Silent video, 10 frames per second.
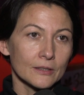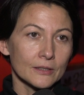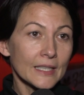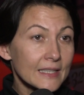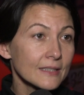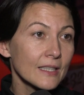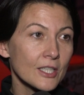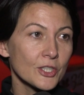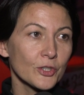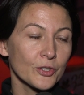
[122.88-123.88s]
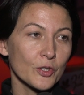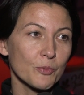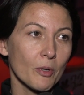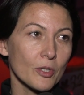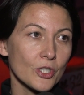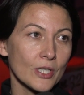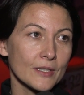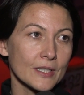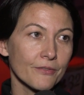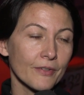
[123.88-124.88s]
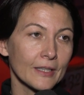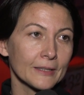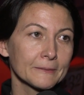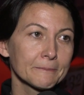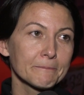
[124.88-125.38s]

y, nie chce należeć do tego społeczeństwa.